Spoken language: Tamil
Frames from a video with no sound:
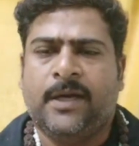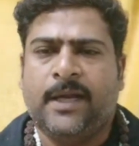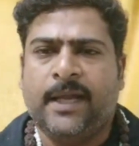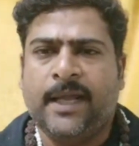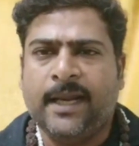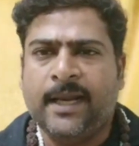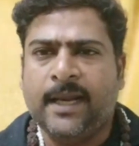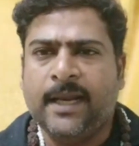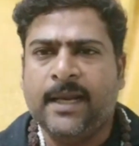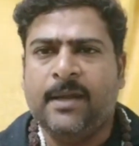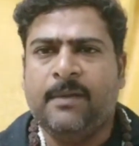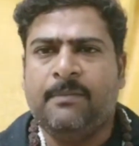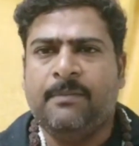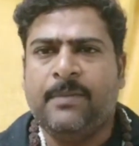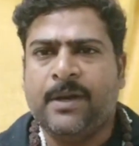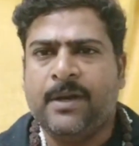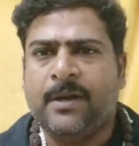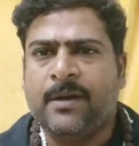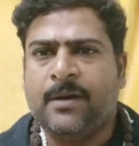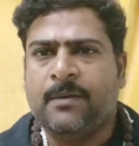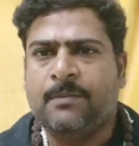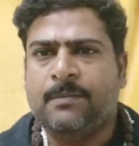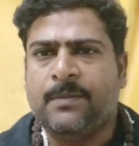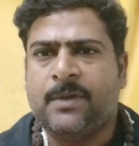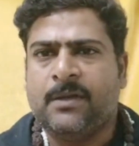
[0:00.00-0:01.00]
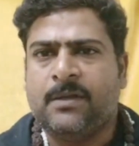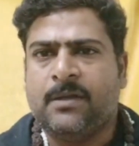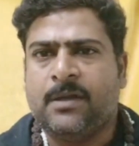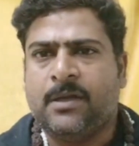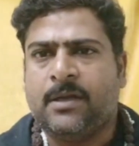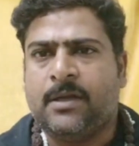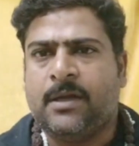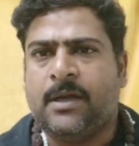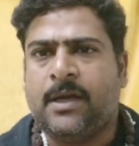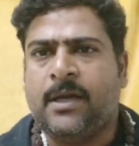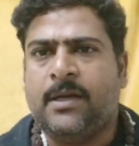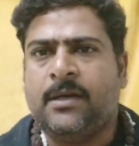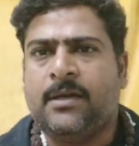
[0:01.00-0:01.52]
நிறைய பேரிடம் இருந்து
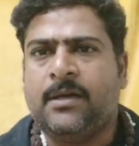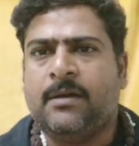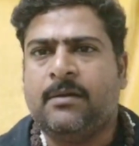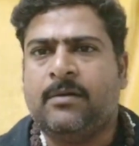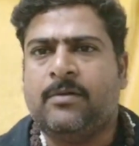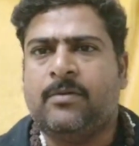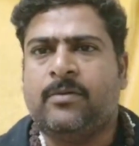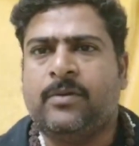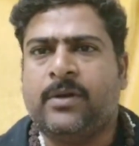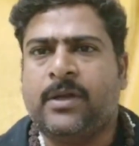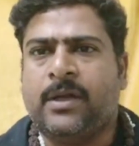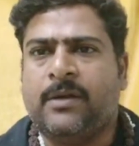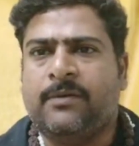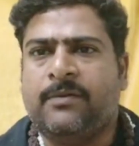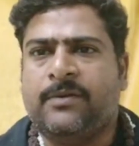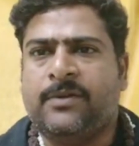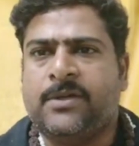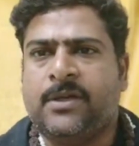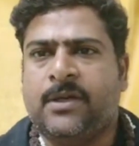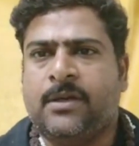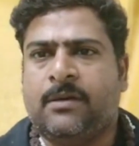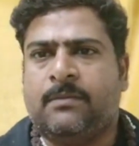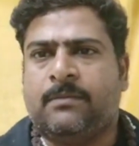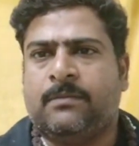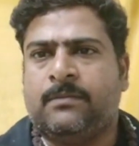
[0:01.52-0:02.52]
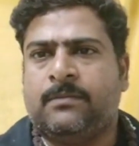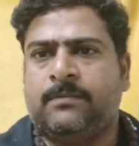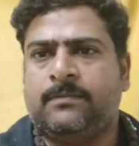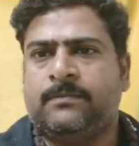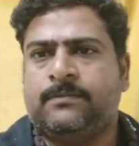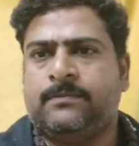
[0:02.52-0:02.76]
கேட்கக்கூடிய விஷயம்